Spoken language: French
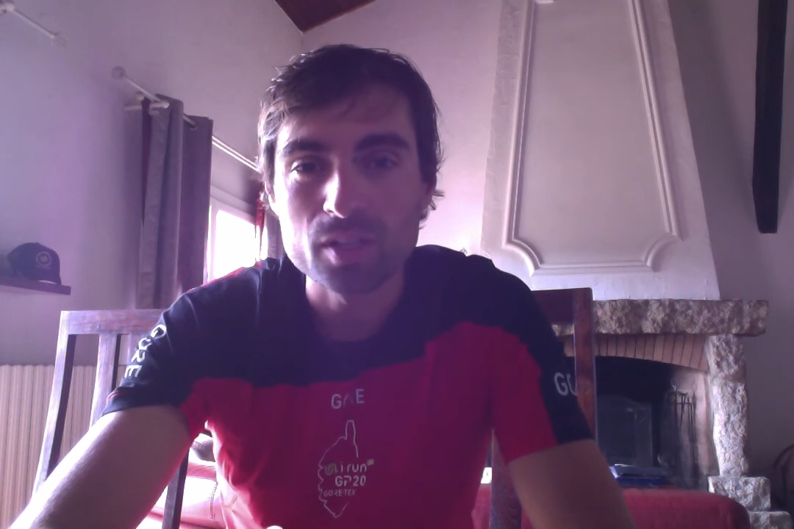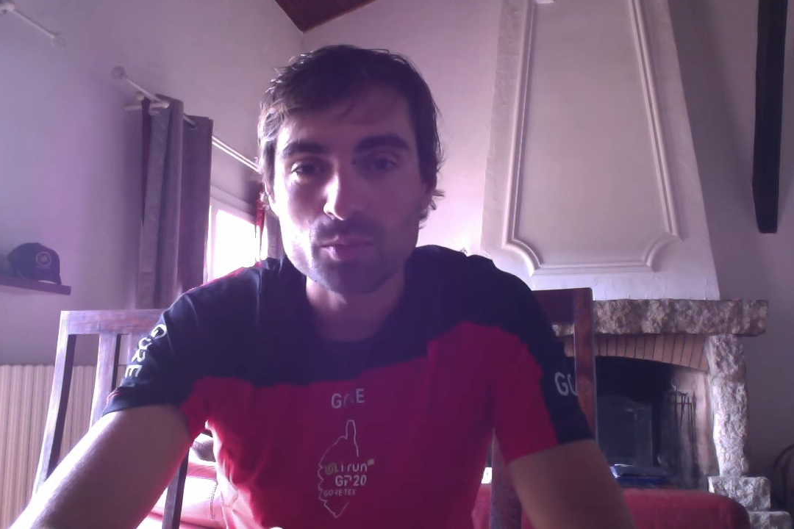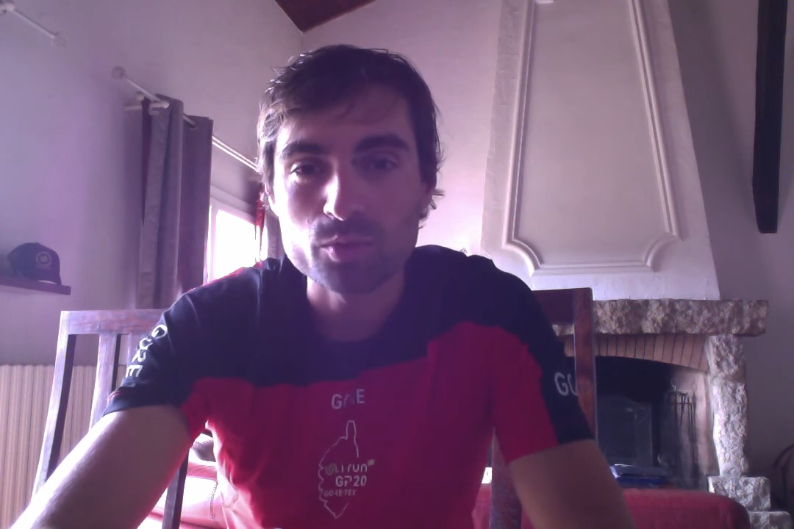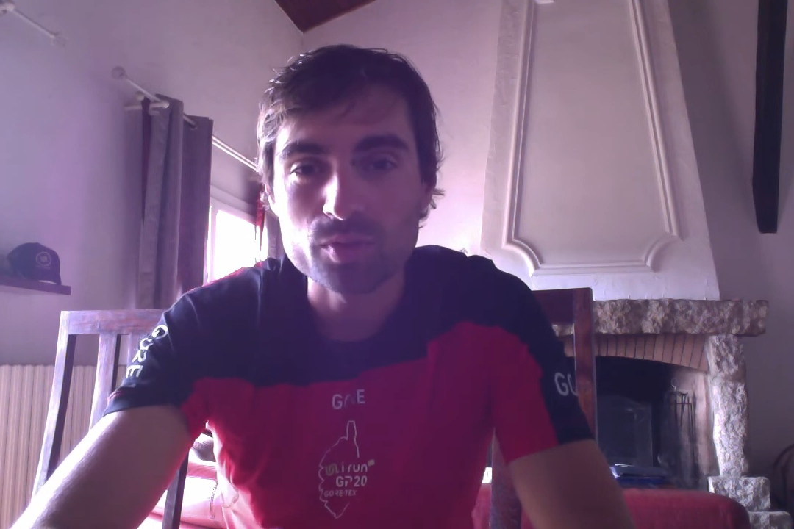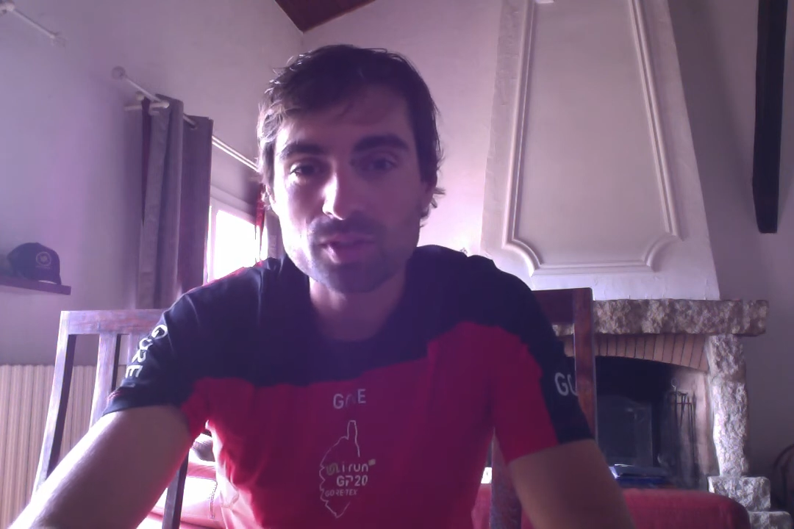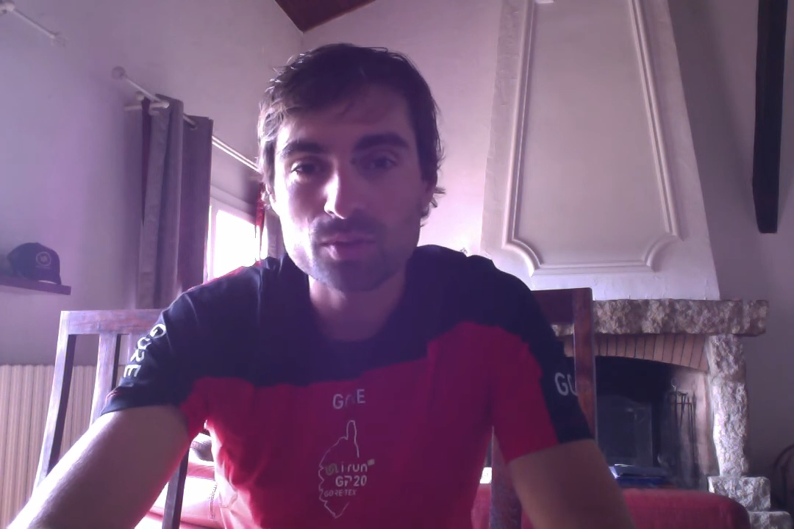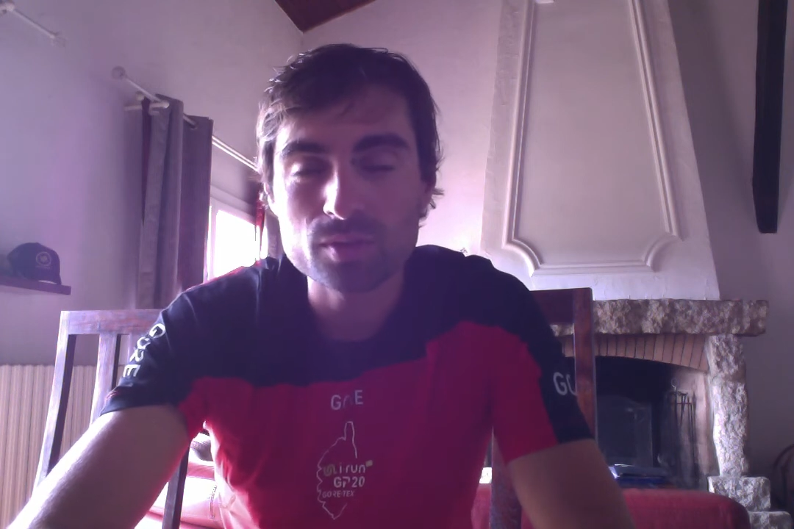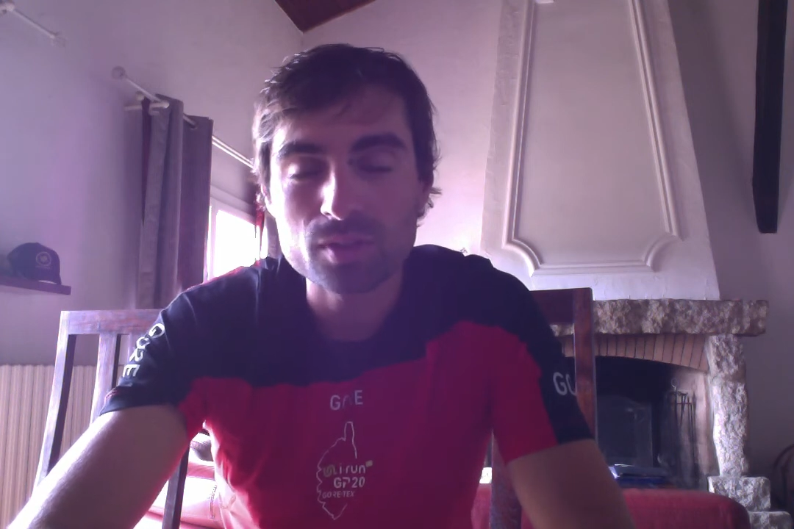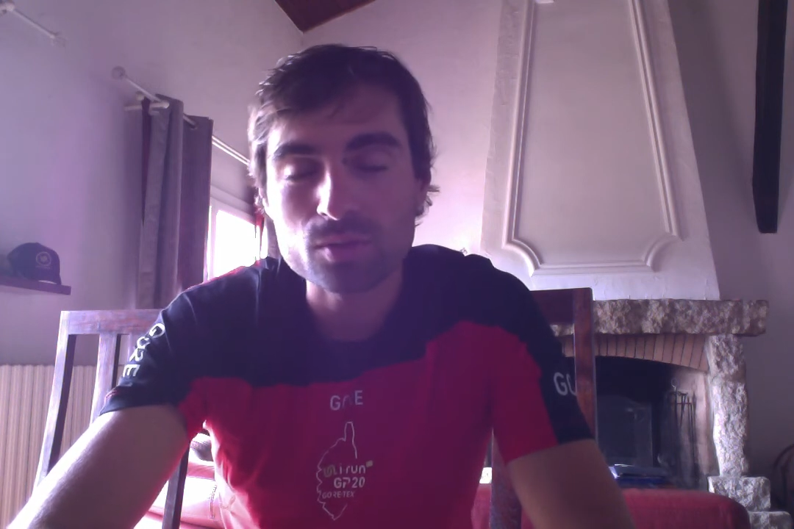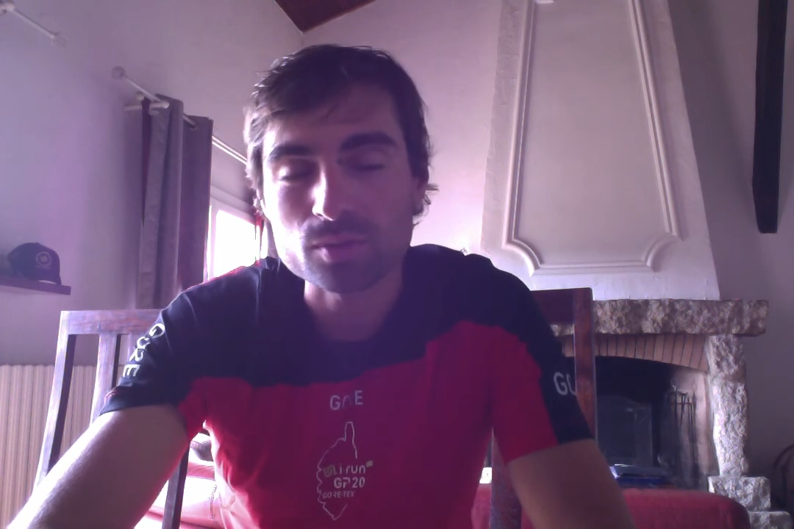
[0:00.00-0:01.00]
pouvez aussi
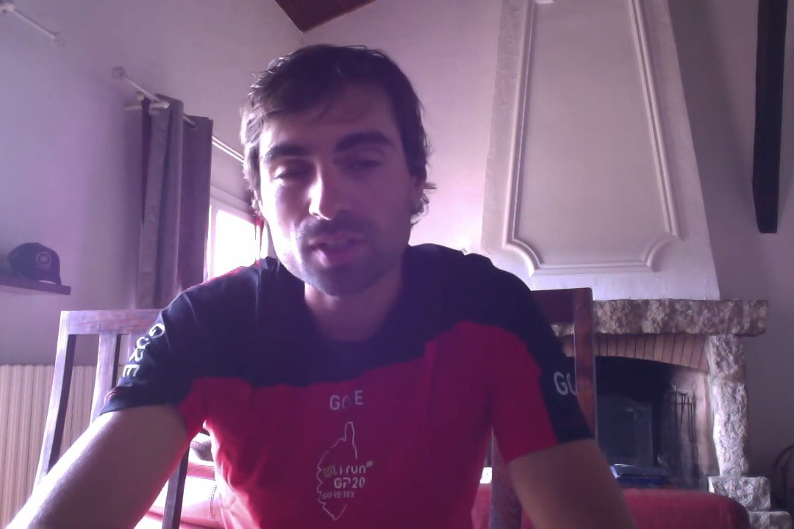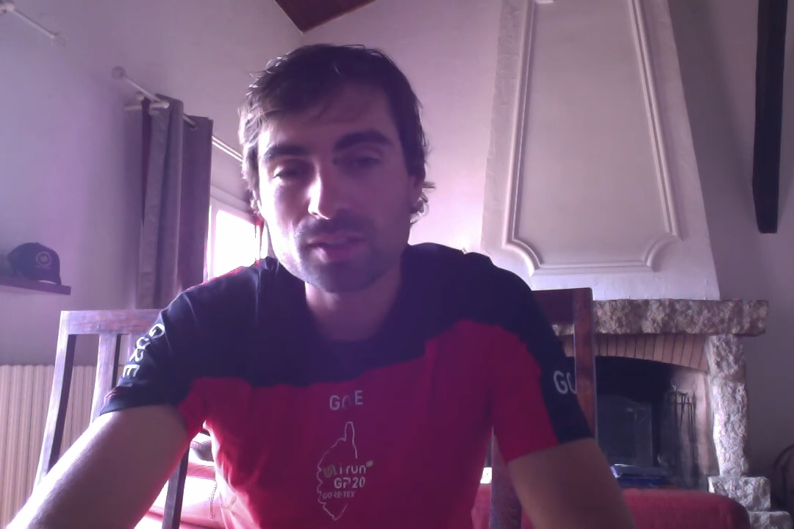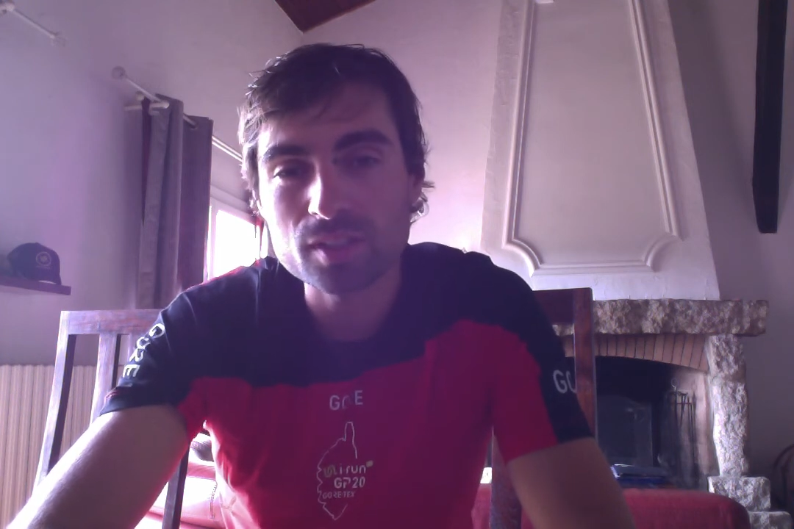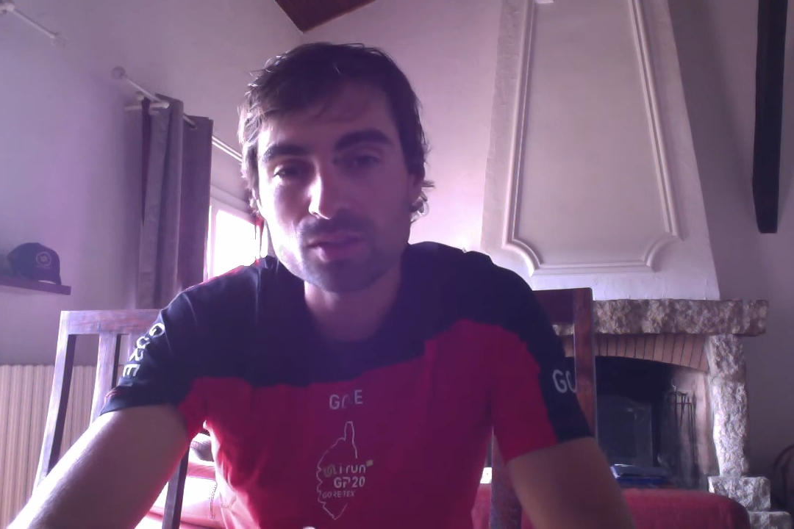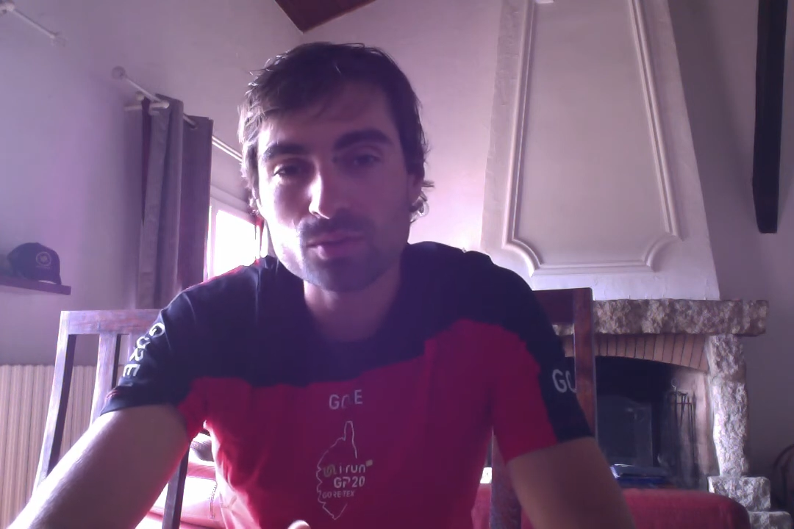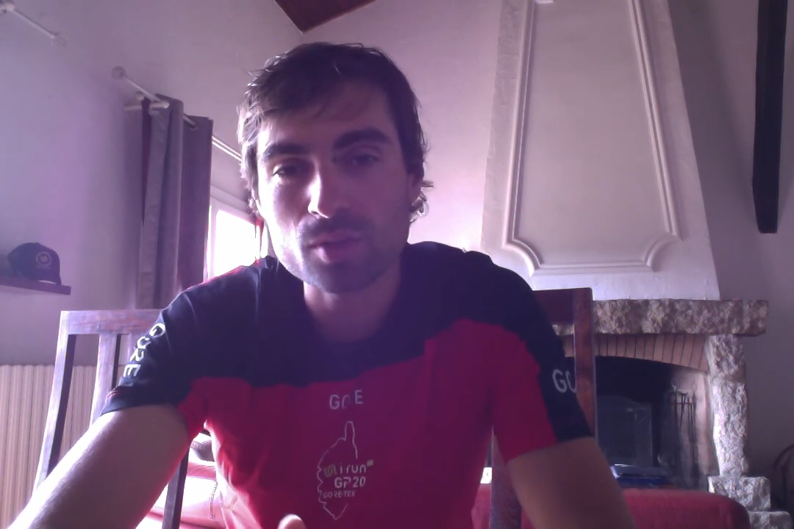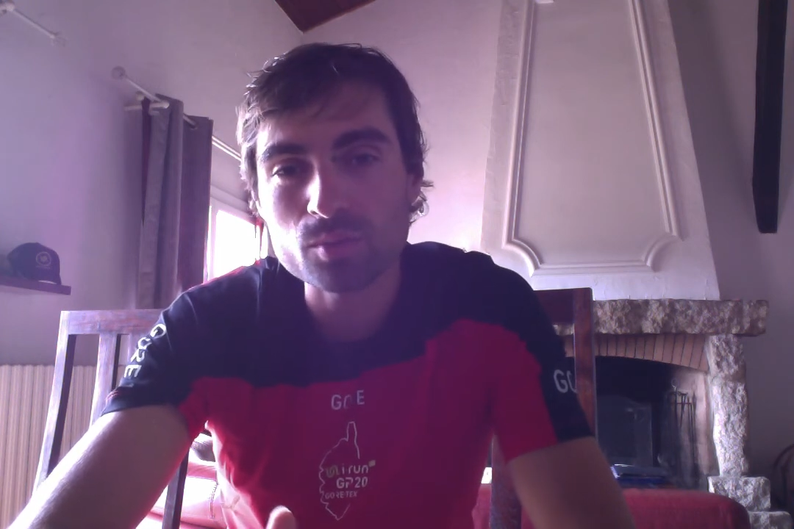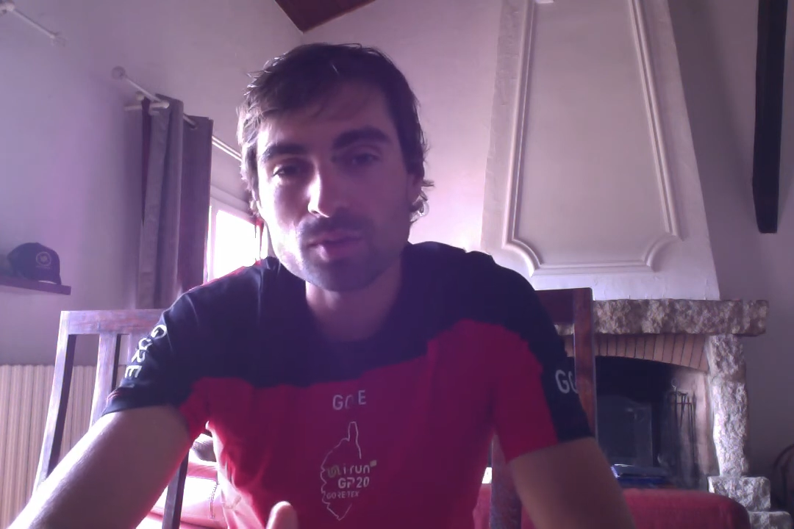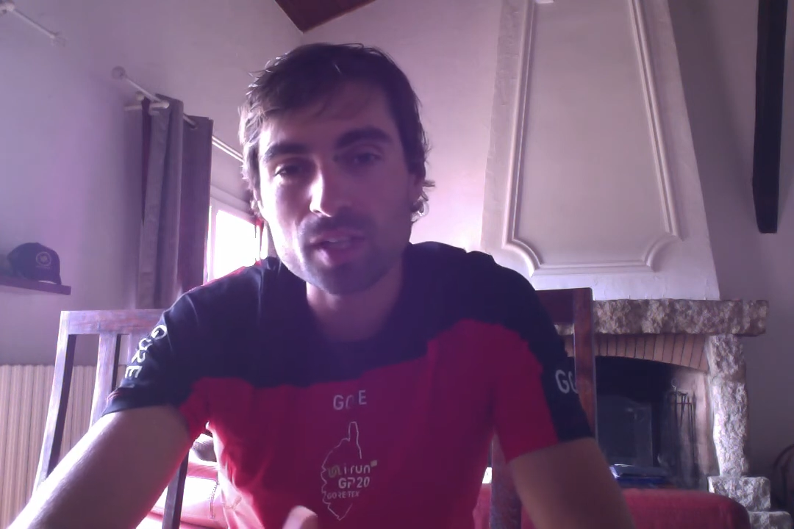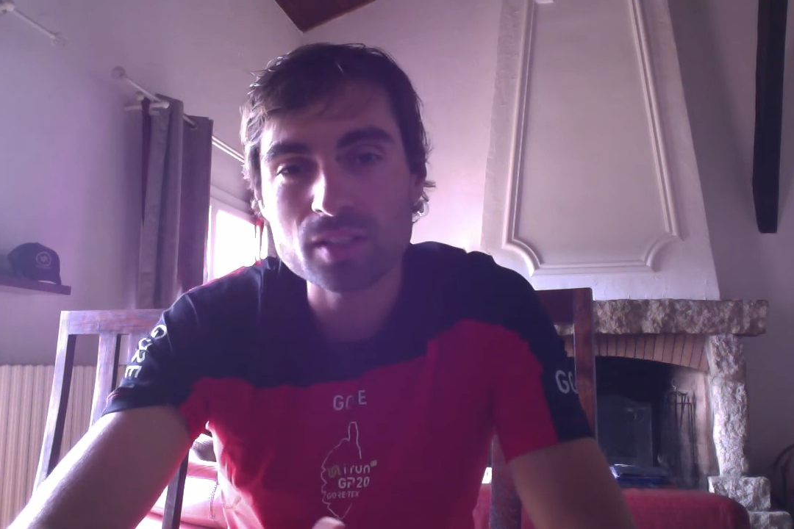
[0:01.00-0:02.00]
contacter Isou La
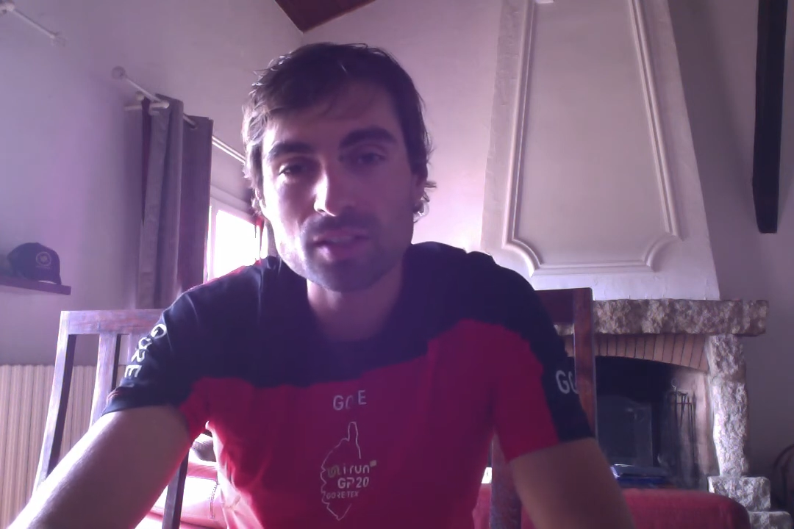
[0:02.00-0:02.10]
Montagne